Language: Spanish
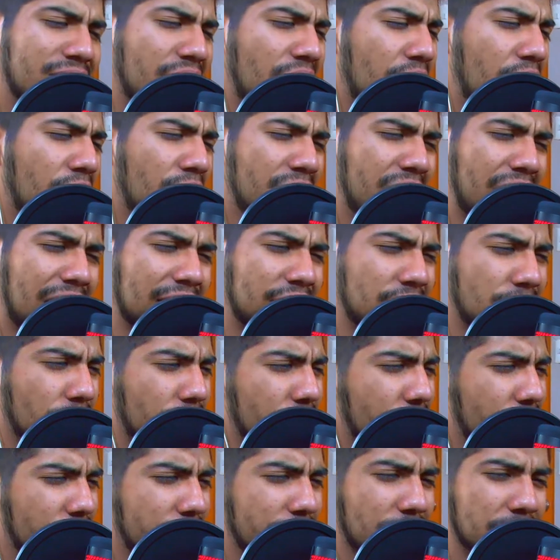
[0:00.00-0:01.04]
luego
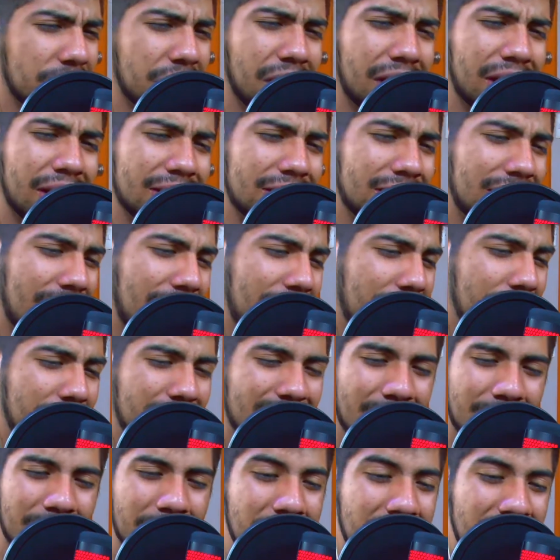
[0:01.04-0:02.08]
Katov, no sé qué está,
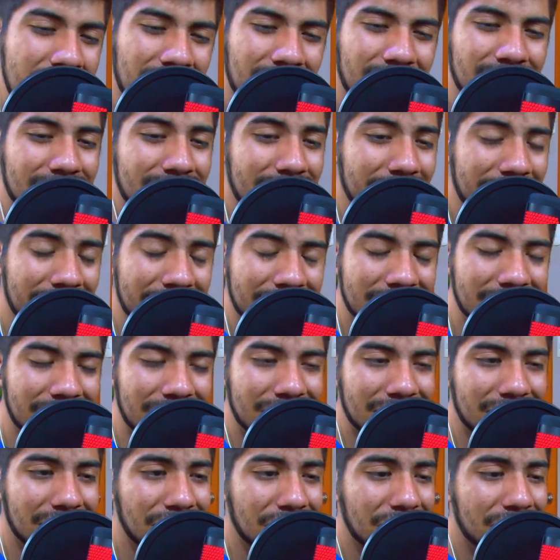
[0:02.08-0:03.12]
qué mierda estaba
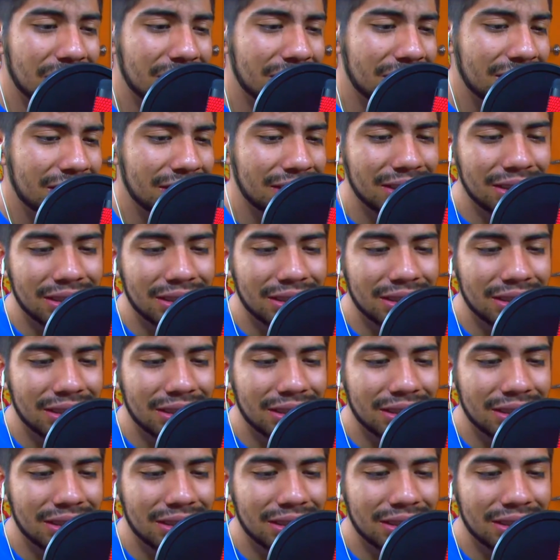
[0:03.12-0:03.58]
haciendo.